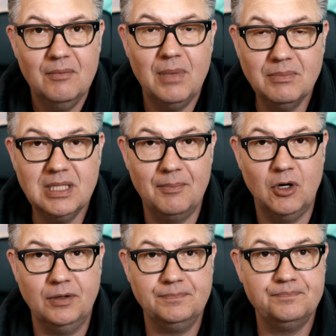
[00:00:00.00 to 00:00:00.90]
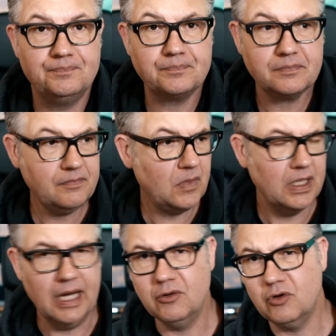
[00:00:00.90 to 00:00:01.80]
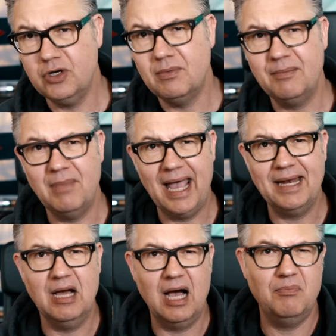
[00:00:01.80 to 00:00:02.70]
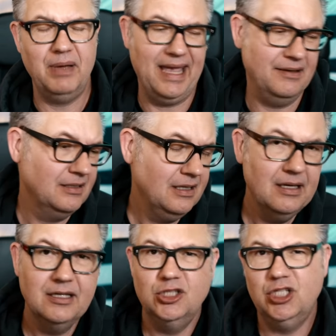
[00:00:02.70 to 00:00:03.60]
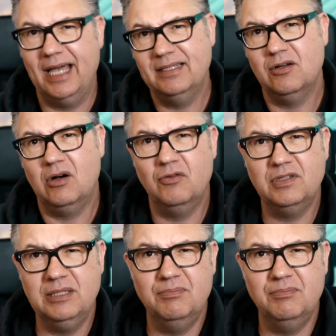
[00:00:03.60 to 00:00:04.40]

beim Tamron. Ja, nun könnte man meinen, ach ey, scheiß doch auf die